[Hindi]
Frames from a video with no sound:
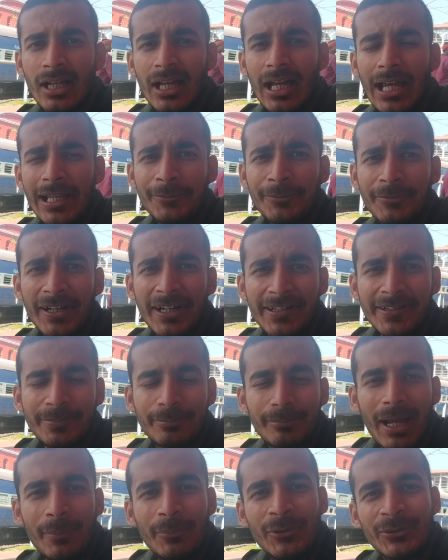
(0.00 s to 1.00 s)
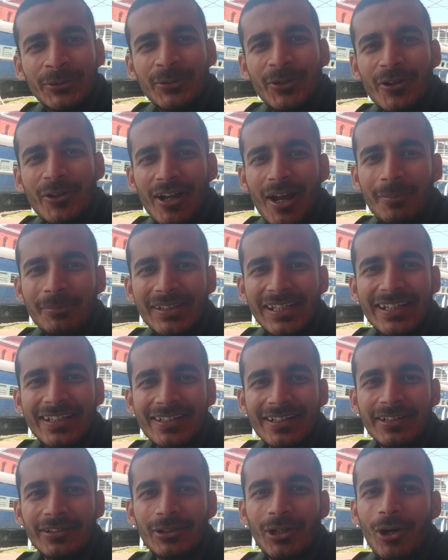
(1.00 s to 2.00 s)
हेलो फ्रेंड्स मैं मोनू और आप देख
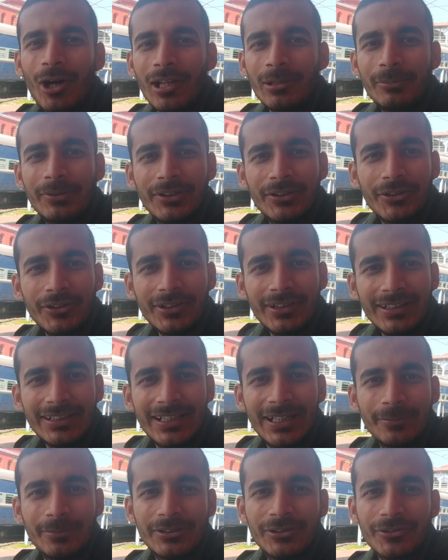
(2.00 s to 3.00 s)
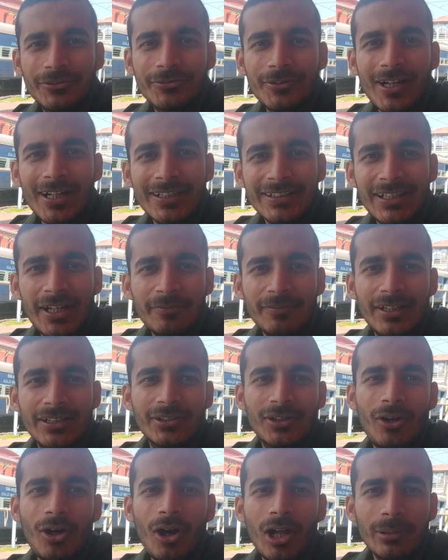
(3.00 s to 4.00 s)
रहे हैं द ऑल वीडियो टीएवी तो स्वागत है आपका
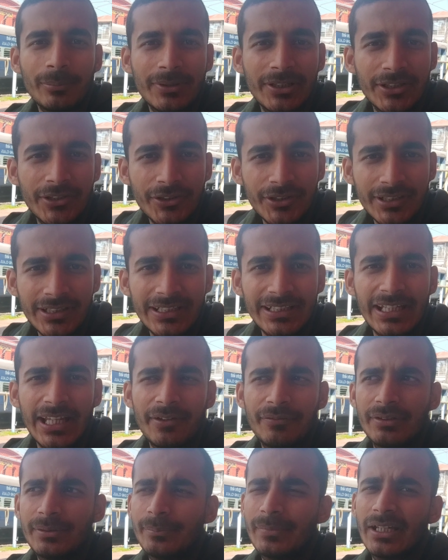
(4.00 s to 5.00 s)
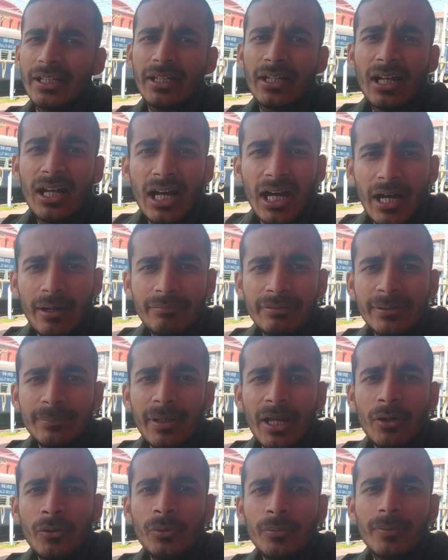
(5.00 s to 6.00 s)
द ऑल वीडियो टीएवी में अभी
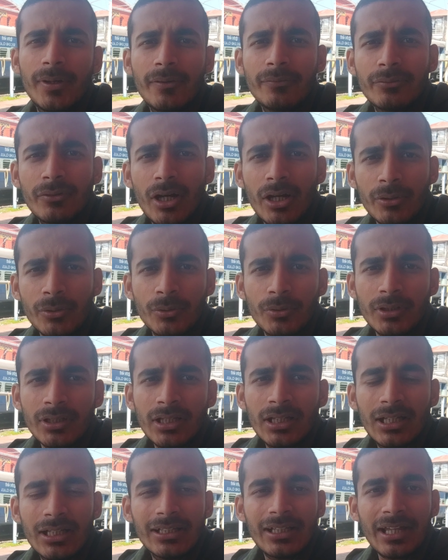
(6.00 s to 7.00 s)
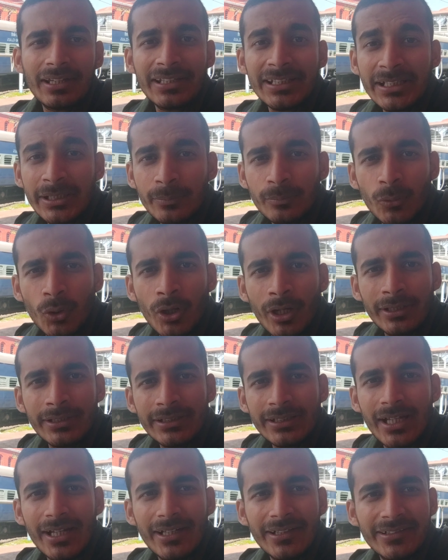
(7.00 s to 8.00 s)
मैं हूँ भभुआ रोड यानी कि
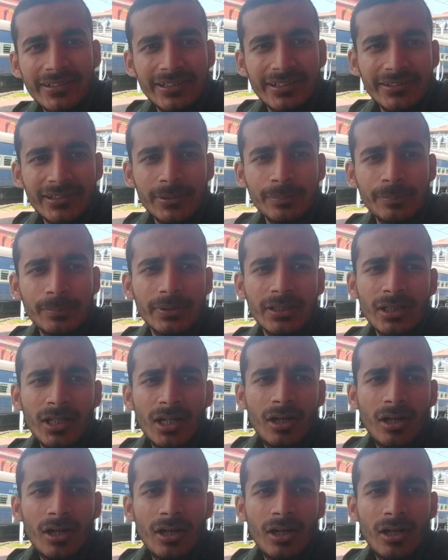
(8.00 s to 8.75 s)
मोहनिया स्टेशन पे